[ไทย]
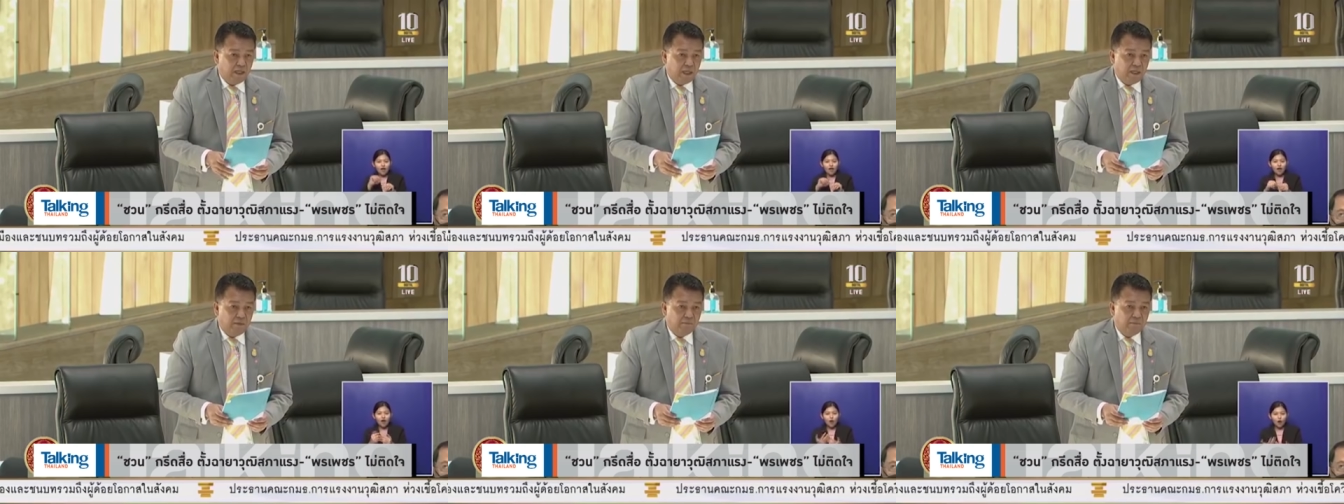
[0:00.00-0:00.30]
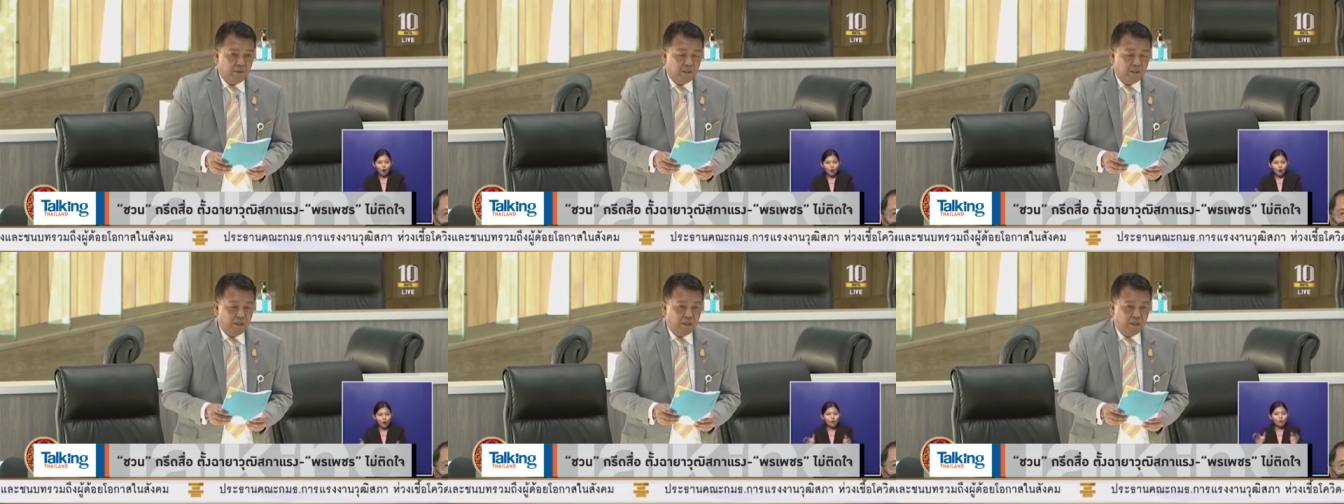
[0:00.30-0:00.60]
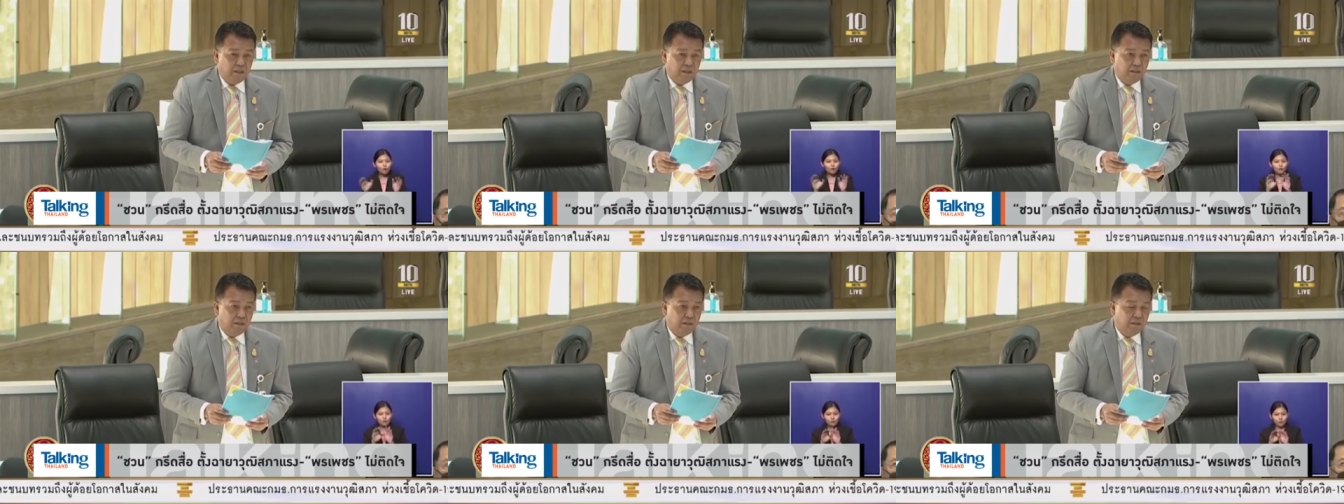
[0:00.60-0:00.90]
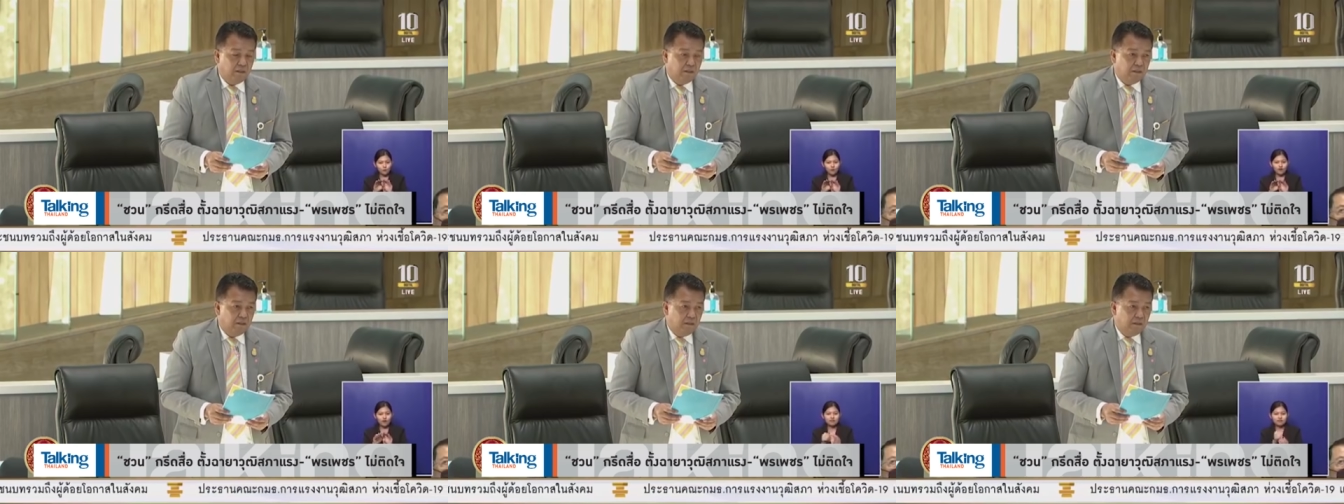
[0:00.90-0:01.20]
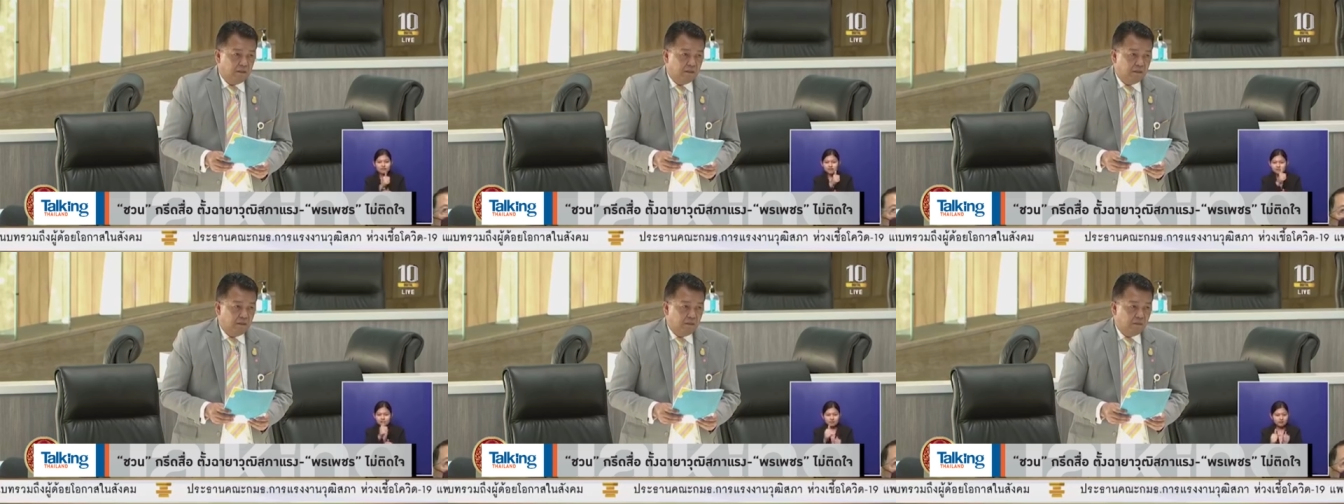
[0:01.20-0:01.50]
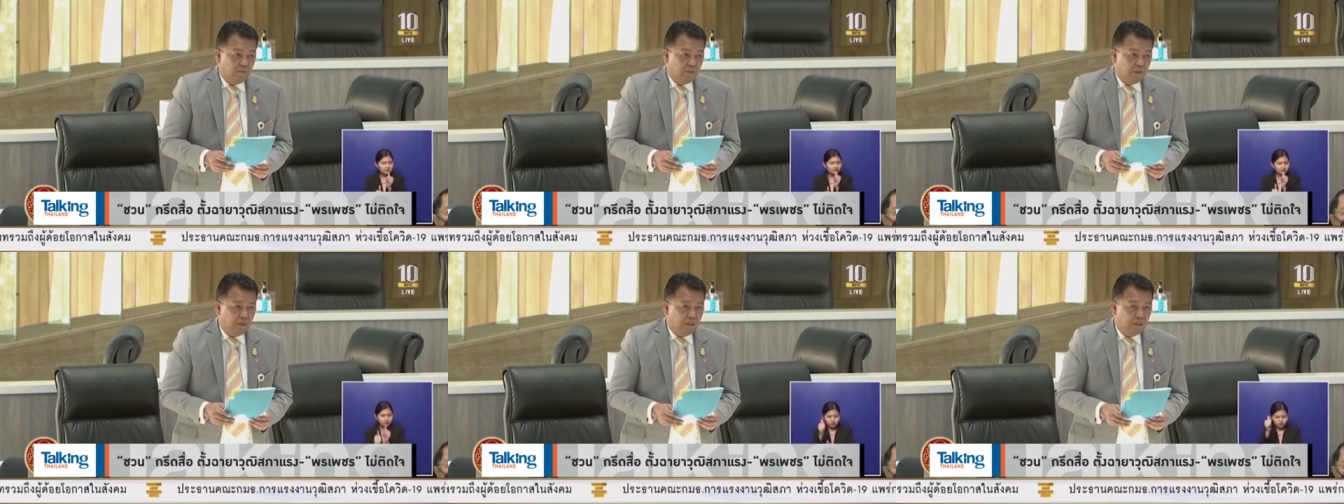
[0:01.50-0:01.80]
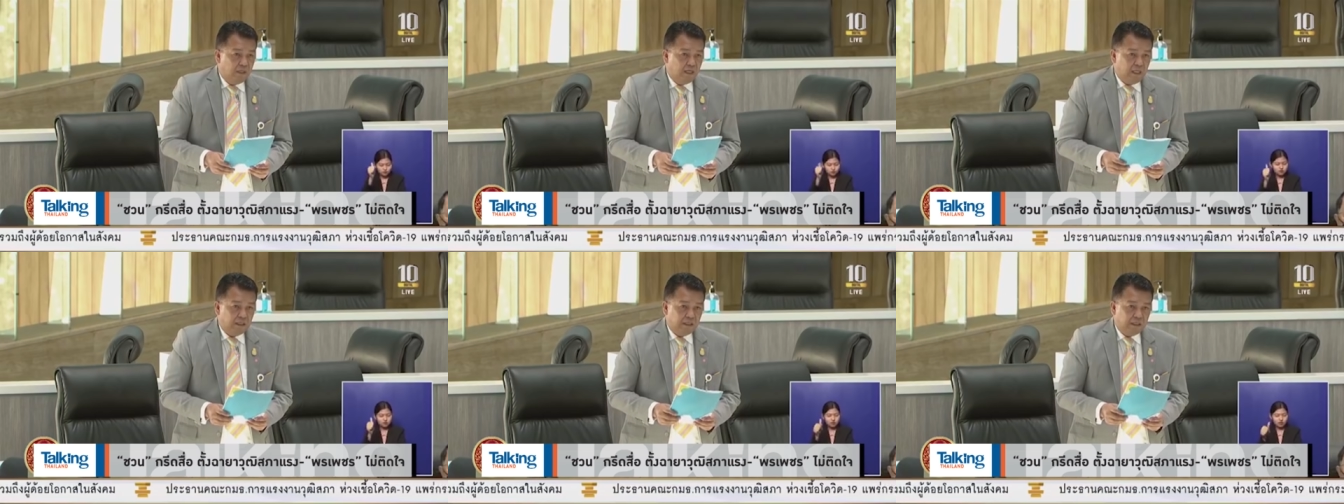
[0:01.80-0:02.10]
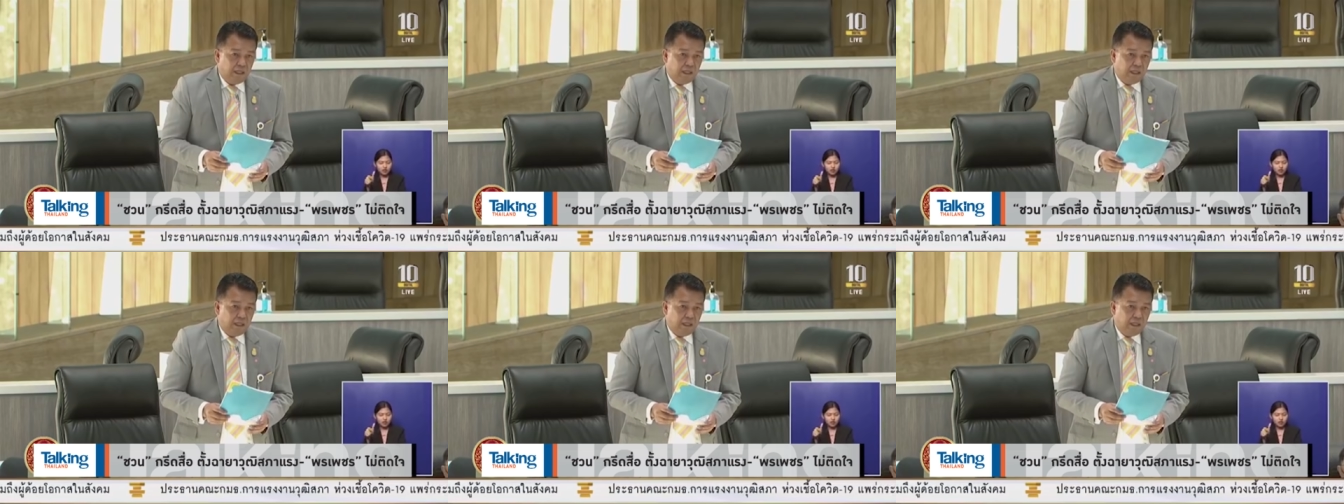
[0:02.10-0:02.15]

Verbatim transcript: คือผมคิดว่า ผม